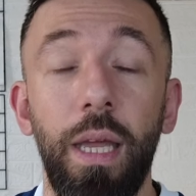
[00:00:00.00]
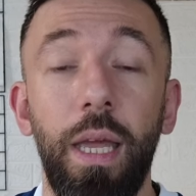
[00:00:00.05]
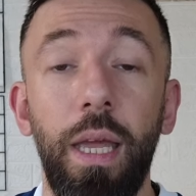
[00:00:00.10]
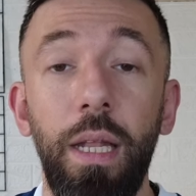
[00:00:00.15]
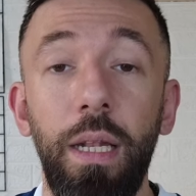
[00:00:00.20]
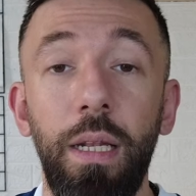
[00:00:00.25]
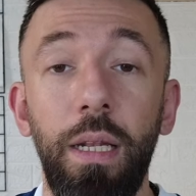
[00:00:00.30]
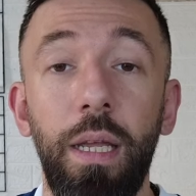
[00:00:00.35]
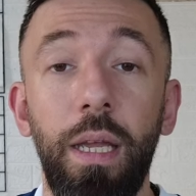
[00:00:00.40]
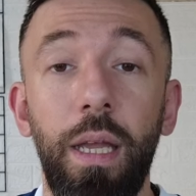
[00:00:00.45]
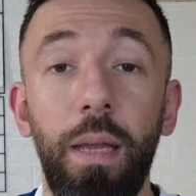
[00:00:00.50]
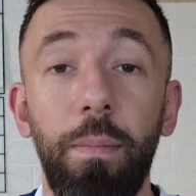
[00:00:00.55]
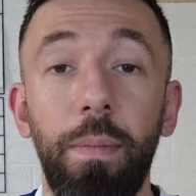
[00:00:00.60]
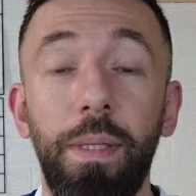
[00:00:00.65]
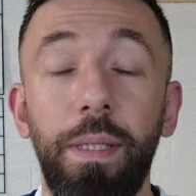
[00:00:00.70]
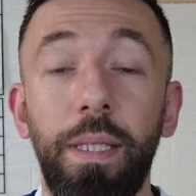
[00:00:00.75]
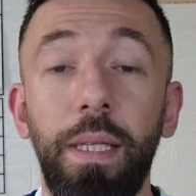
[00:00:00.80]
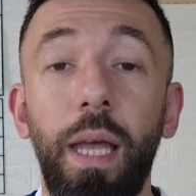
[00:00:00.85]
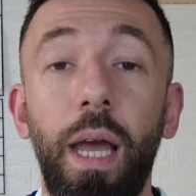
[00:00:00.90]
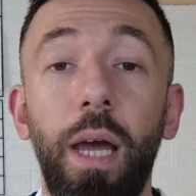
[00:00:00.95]
هن
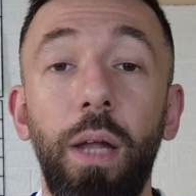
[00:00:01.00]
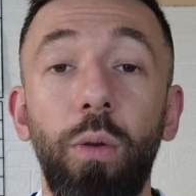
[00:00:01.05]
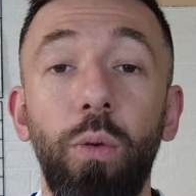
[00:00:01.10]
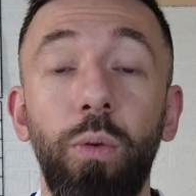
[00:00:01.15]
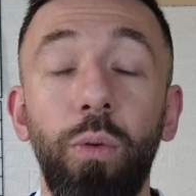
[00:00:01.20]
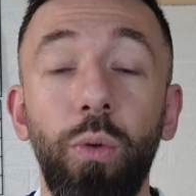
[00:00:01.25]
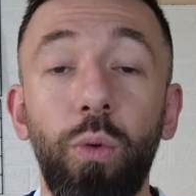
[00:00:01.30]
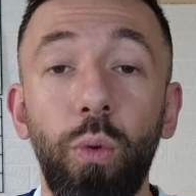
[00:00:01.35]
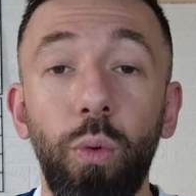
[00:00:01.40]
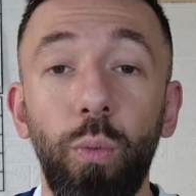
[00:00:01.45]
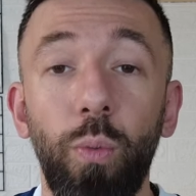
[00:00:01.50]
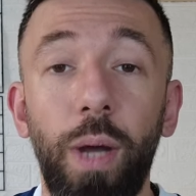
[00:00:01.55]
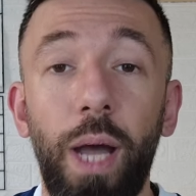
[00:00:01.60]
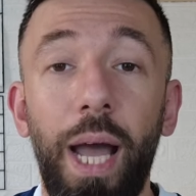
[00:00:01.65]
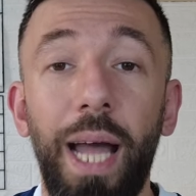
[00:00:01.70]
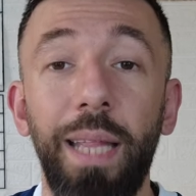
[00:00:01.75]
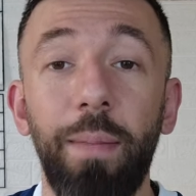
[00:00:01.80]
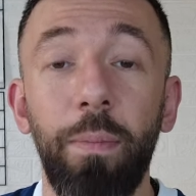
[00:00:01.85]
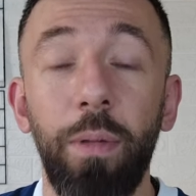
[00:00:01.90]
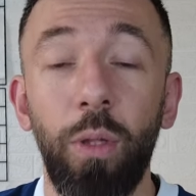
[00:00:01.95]
بيستاهلوا انه يكون
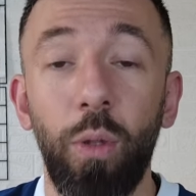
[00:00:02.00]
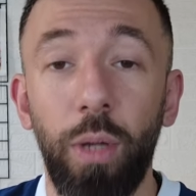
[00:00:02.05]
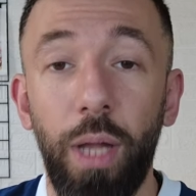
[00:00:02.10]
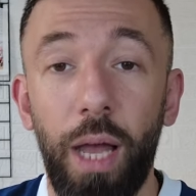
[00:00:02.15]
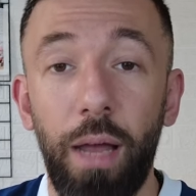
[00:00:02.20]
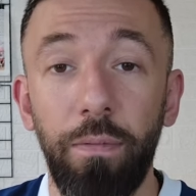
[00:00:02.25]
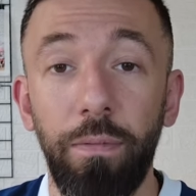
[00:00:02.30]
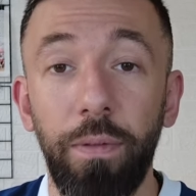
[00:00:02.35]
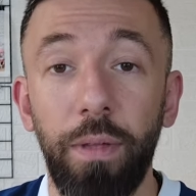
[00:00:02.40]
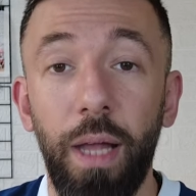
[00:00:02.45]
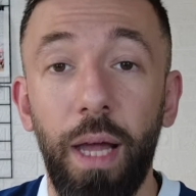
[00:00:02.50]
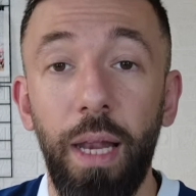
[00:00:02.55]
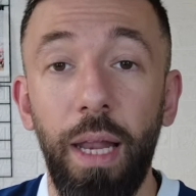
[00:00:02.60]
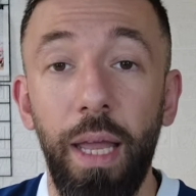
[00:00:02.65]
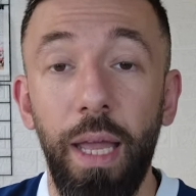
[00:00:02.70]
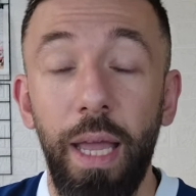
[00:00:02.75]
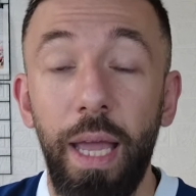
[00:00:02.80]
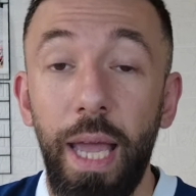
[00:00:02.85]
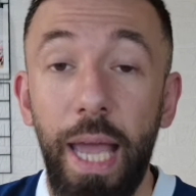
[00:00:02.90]
واحد منهم أفضل